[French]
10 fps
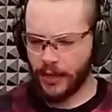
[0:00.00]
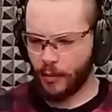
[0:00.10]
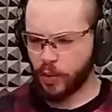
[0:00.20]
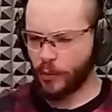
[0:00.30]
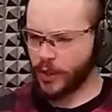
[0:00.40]

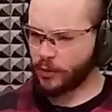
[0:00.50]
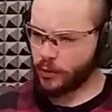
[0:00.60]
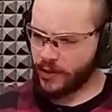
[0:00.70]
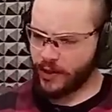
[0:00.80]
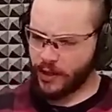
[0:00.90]
Alors, premier
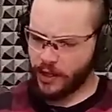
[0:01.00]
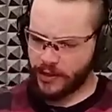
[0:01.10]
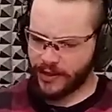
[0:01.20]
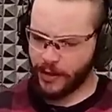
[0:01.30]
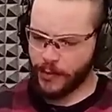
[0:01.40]
truc,
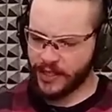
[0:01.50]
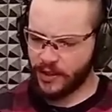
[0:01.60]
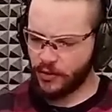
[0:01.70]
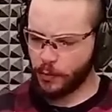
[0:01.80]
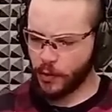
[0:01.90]
c'est
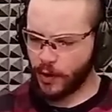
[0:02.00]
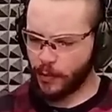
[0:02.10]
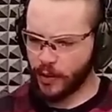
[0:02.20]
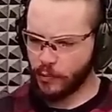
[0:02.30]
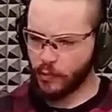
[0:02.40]
massif, mais on n'a
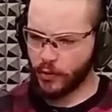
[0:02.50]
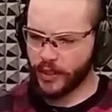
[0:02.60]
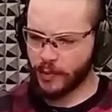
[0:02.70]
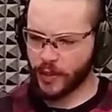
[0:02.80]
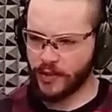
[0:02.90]
pas une
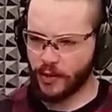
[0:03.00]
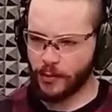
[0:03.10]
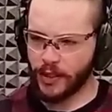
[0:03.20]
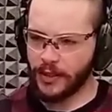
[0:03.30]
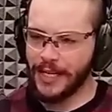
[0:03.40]
mauvaise prise en
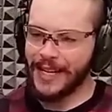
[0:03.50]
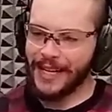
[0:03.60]
main.